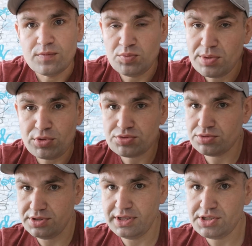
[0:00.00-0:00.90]
У меня просто,
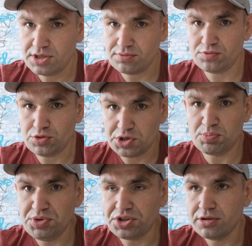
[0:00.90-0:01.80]
вот, знаете, сейчас вот все
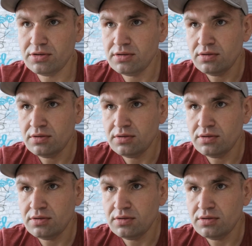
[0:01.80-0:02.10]
кипит.